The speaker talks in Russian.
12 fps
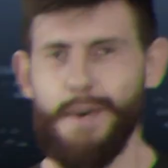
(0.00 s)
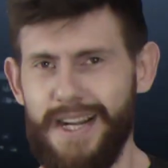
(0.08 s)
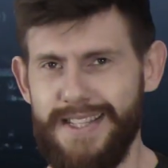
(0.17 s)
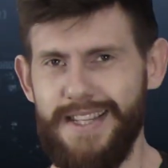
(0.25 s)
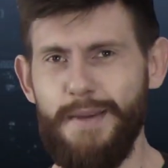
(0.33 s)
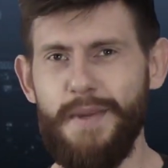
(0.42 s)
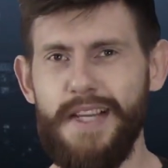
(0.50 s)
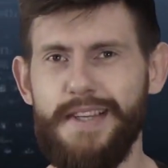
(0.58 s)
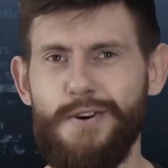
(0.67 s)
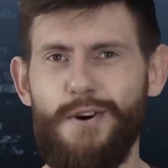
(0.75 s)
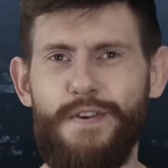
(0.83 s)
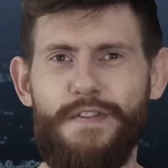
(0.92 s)
Простым
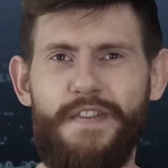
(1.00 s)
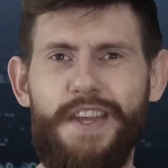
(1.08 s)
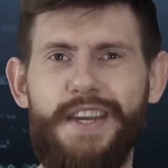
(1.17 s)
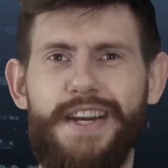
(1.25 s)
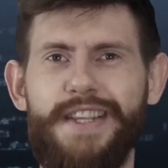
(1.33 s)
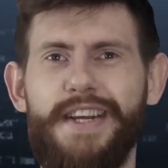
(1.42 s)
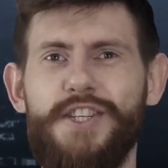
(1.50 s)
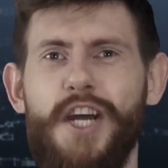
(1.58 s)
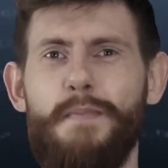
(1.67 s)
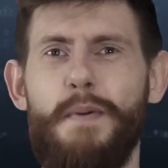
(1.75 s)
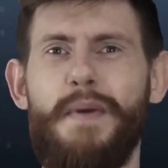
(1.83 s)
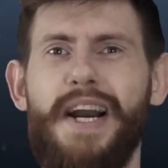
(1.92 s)
языком финика
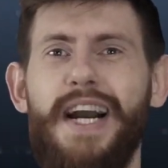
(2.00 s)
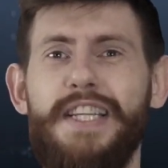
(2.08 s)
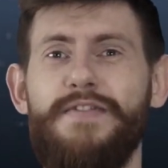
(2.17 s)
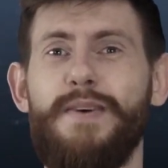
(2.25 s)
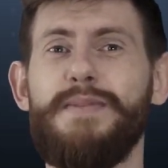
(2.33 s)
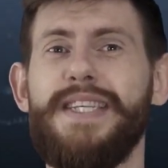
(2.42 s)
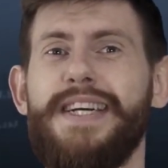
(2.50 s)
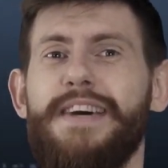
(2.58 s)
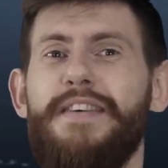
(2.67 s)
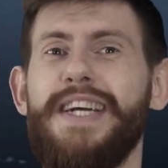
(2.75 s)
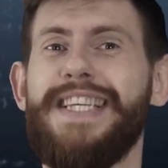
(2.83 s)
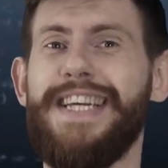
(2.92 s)
должна помогать вам
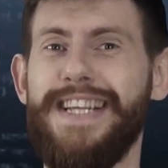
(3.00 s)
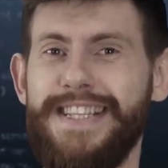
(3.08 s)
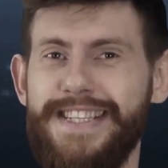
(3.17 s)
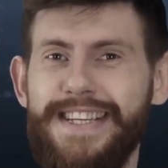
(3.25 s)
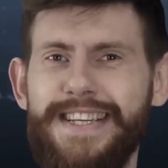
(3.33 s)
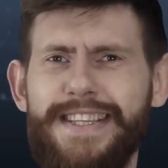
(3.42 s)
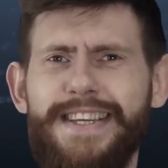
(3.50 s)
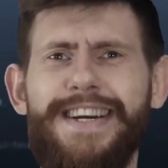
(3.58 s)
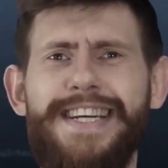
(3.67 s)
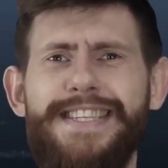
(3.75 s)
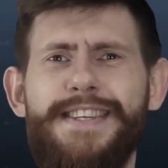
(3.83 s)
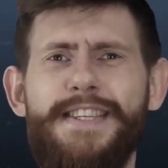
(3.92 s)
закрывать кредиты,
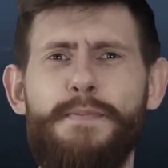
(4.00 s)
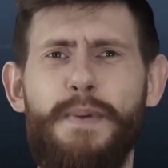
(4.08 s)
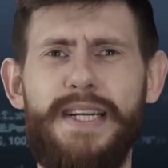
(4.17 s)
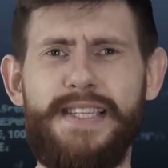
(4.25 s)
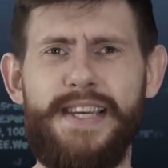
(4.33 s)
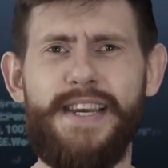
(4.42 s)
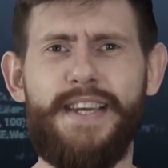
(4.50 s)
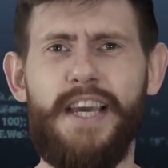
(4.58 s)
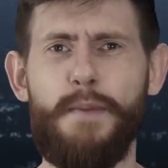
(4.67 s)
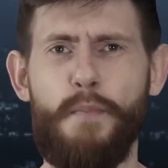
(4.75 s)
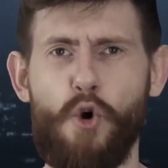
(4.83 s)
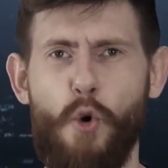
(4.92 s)
гасить ипотеки
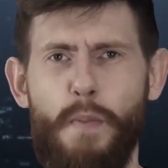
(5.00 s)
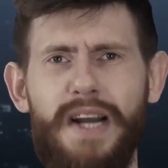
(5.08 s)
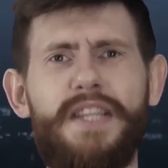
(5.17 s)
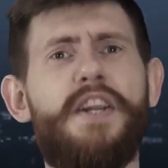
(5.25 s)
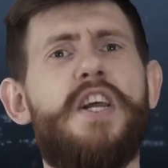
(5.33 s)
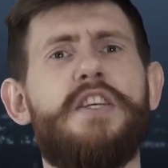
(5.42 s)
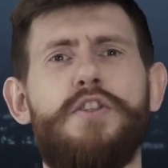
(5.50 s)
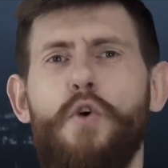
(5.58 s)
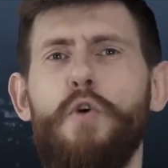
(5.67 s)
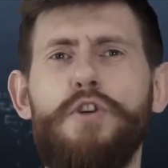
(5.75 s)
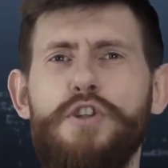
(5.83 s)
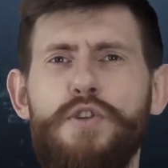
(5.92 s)
и покупать
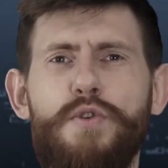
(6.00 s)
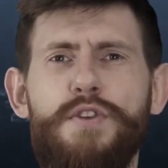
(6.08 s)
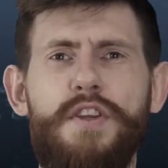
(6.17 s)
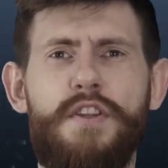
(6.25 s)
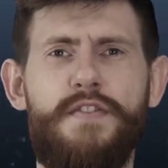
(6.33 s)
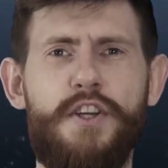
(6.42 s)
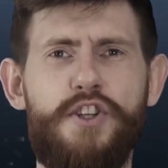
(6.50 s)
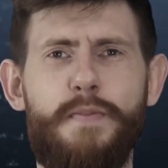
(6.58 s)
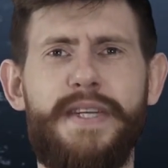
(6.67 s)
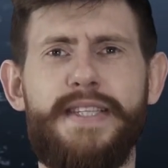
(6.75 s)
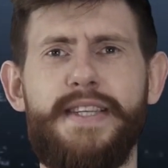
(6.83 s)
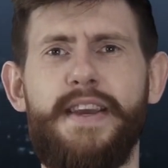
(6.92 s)
роскошную
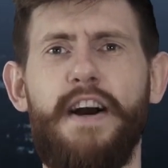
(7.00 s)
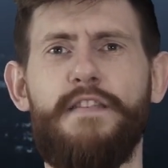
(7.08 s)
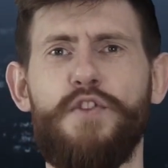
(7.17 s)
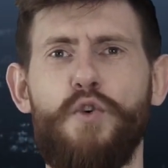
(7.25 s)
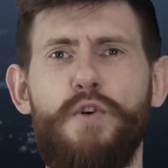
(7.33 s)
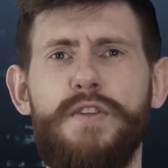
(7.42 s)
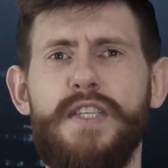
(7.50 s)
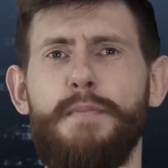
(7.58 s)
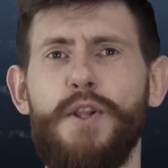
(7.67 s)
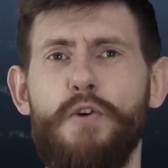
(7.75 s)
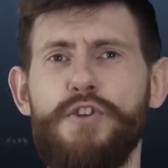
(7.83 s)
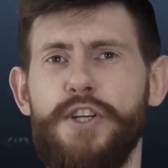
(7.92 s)
недвижимость и авто с
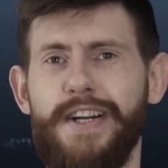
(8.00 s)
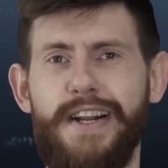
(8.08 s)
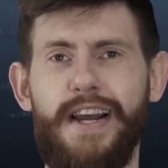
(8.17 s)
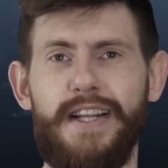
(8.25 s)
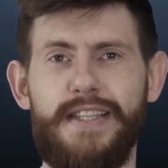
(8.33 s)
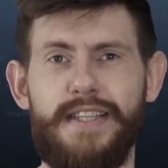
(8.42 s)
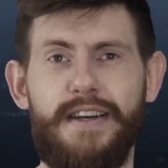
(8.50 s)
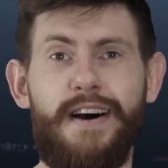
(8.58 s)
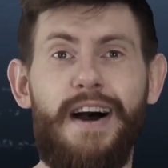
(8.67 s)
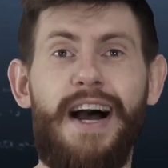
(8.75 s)
обложек глянца.